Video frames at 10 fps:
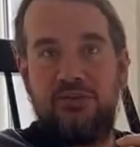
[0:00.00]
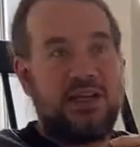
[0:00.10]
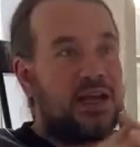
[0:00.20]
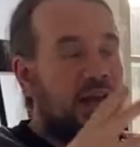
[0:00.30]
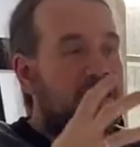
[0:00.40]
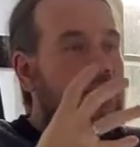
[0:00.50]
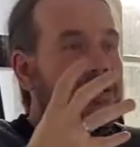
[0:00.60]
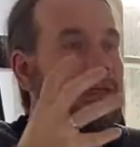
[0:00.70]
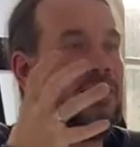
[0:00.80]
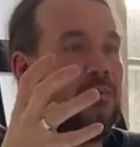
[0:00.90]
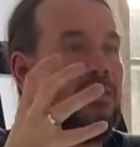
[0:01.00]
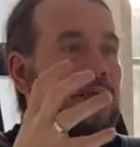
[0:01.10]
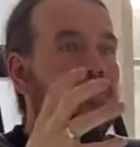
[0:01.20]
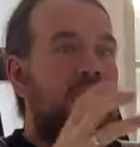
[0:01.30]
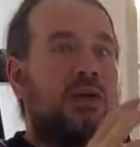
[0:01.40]
Wie kann ich in der
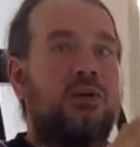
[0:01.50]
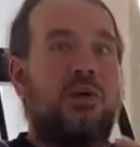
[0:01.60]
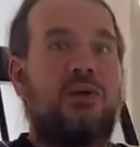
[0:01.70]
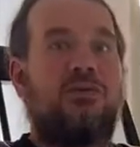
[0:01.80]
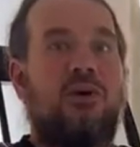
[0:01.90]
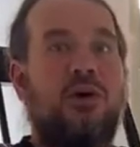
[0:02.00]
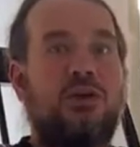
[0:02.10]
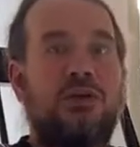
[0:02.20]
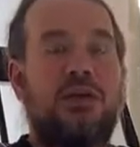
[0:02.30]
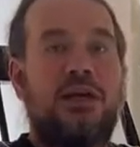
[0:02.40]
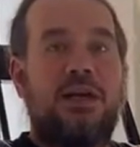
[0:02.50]
Medienpädagogik forschen?